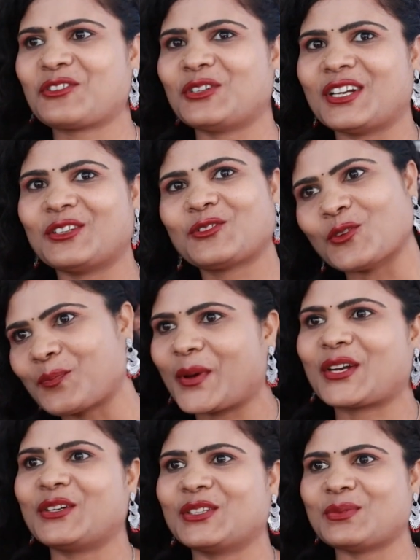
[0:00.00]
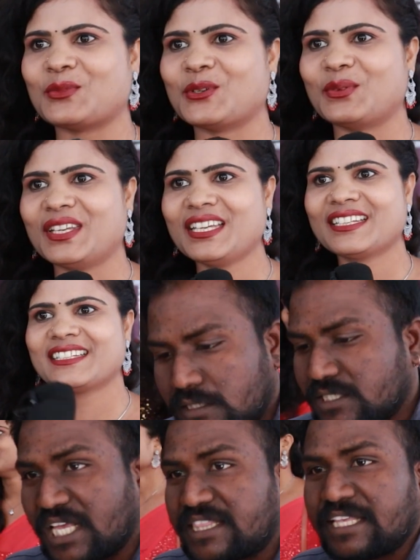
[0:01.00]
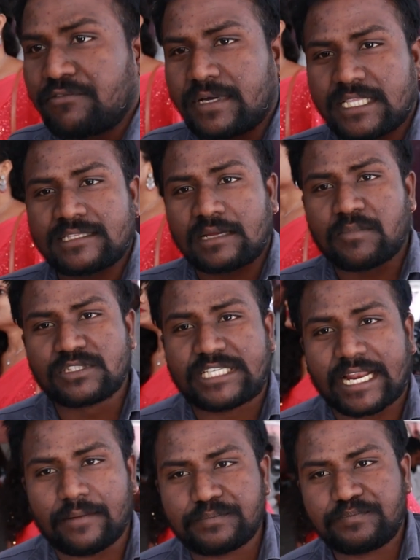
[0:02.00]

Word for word: అనుకుంటున్నాను సూపర్గా ఉంది మూవీ సత్యం వద ధర్మంచర